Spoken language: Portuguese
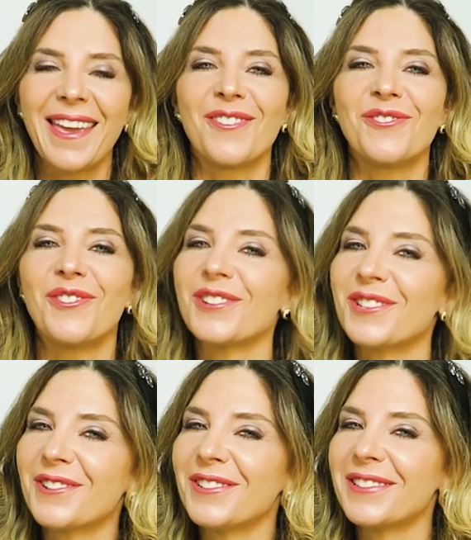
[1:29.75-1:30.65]
Eu vou
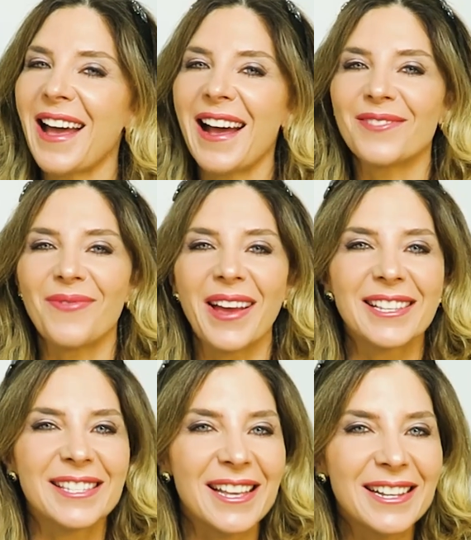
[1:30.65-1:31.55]
te contar,
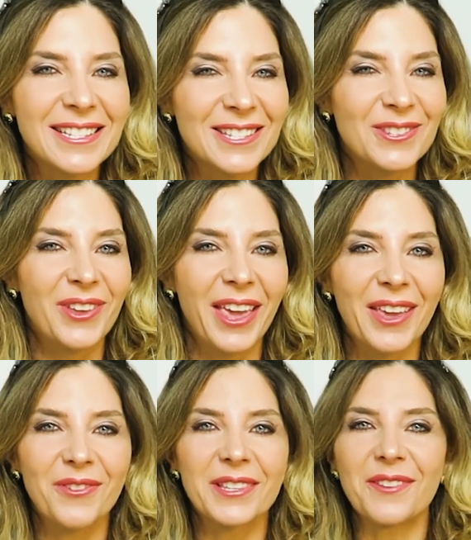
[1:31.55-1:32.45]
mas antes, o que,
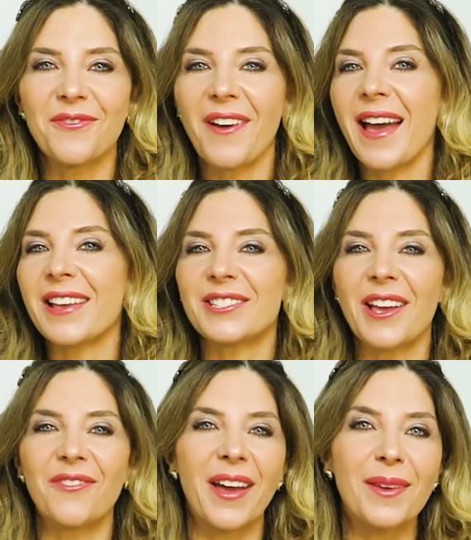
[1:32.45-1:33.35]
que você faz
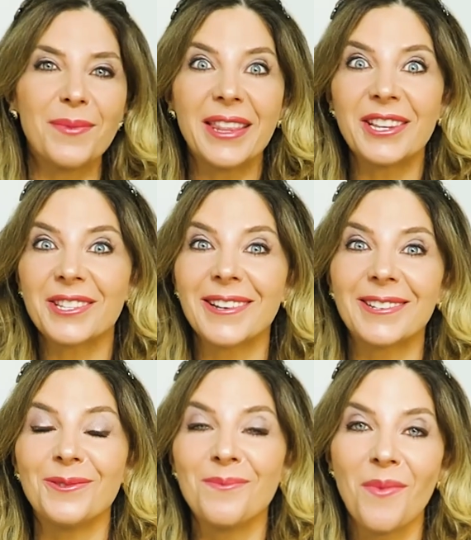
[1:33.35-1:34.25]
já vai me
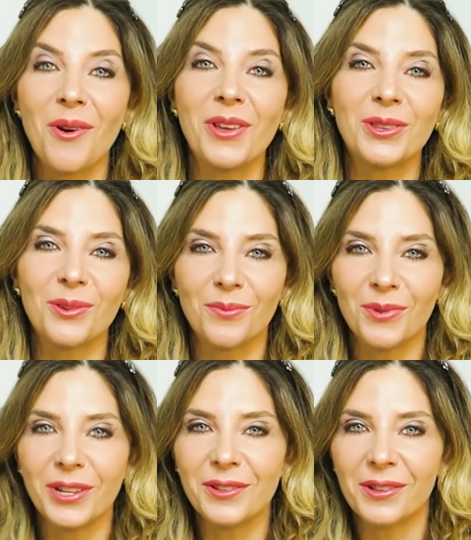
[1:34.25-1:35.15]
deixando muito,
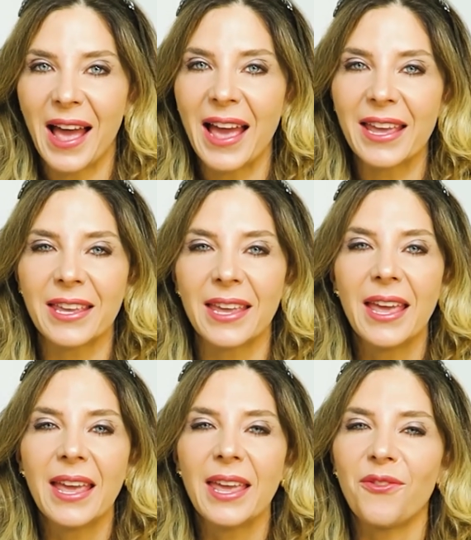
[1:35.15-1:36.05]
muito like
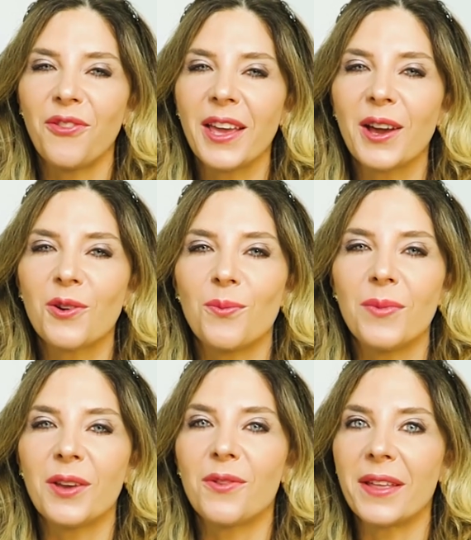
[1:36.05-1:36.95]
e fica
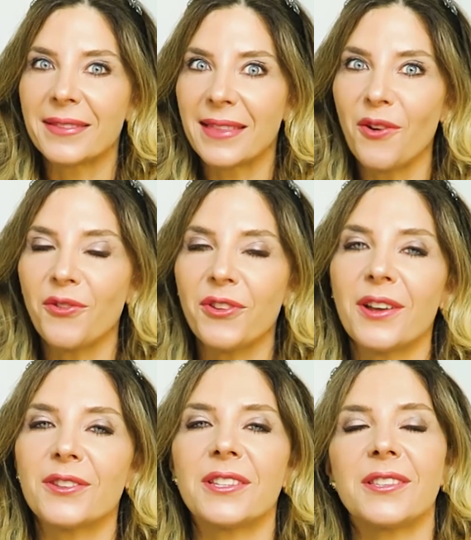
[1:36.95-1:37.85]
comigo até o
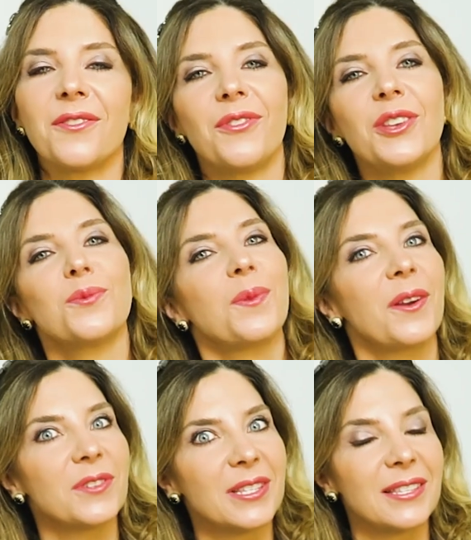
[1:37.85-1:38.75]
final desse vídeo
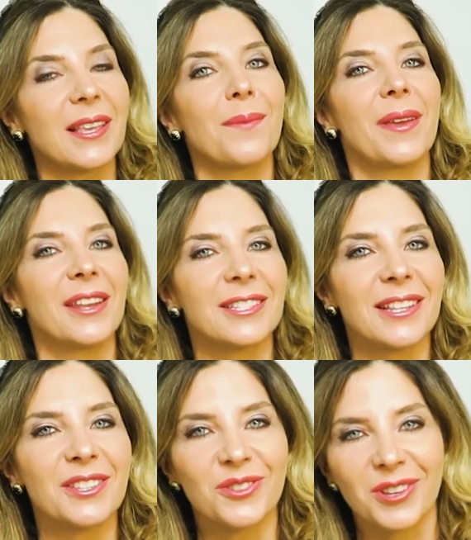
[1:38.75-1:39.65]
para você saber
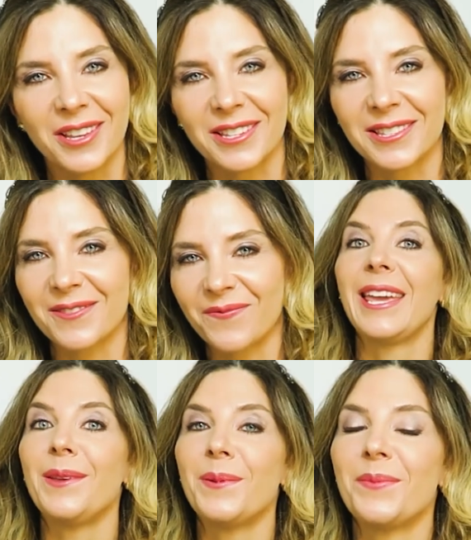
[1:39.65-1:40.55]
essas dicas.
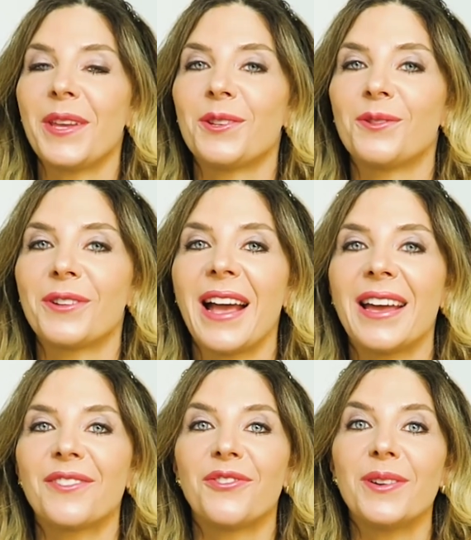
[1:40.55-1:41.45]
Em primeiro
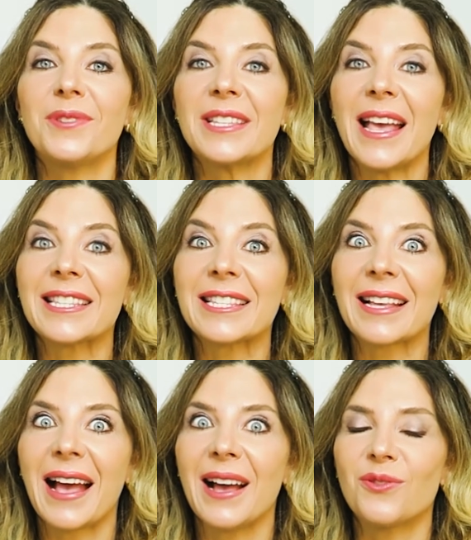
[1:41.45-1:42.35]
lugar, vamos às
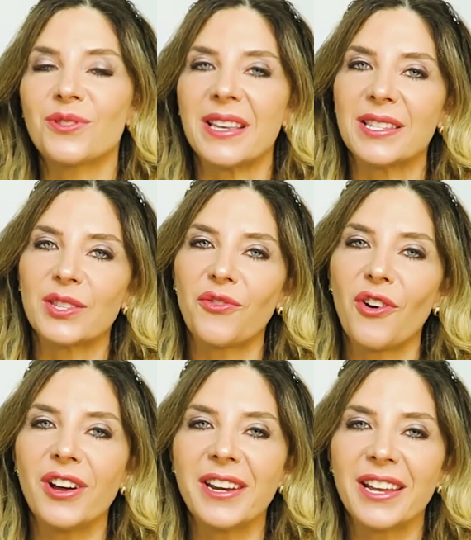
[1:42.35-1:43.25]
causas,
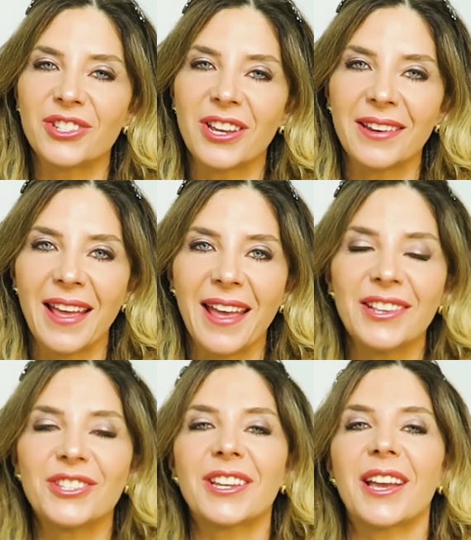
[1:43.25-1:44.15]
fora a
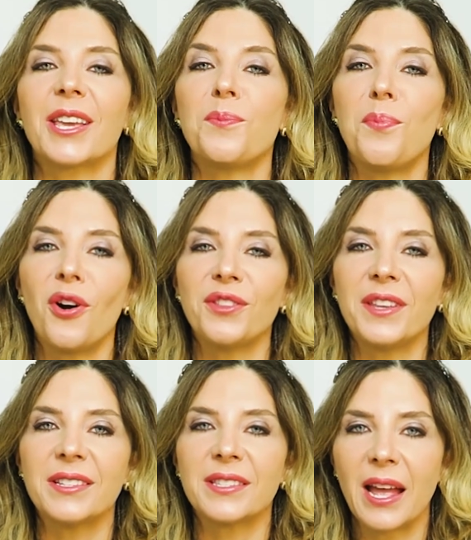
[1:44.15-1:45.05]
genética, que
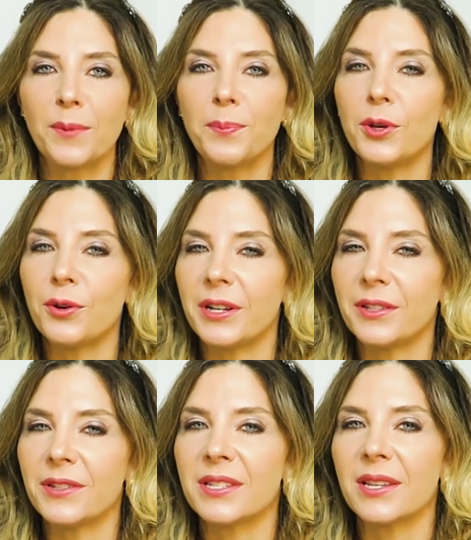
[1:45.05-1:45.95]
podem estar
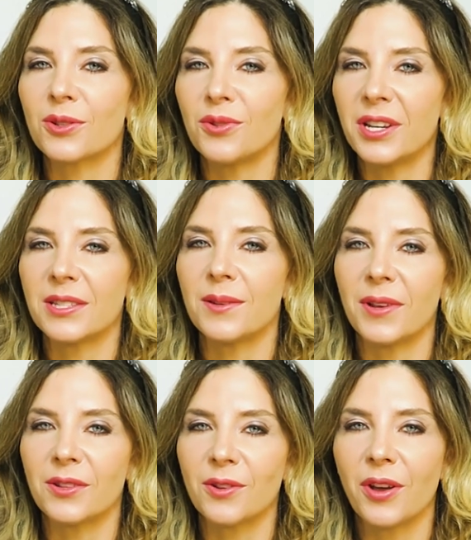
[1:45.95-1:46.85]
piorando esse
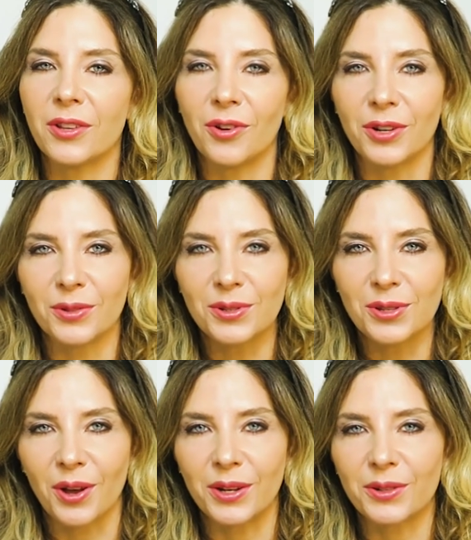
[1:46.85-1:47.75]
escurecimento ao redor
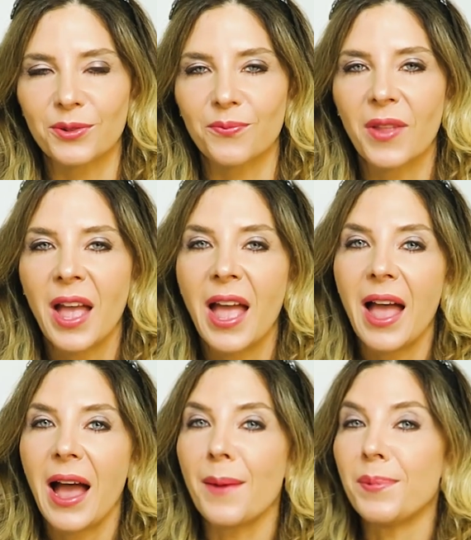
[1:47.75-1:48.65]
dos olhos.
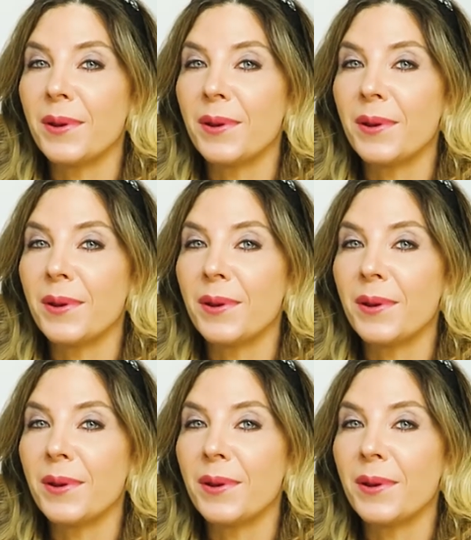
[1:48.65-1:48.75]
A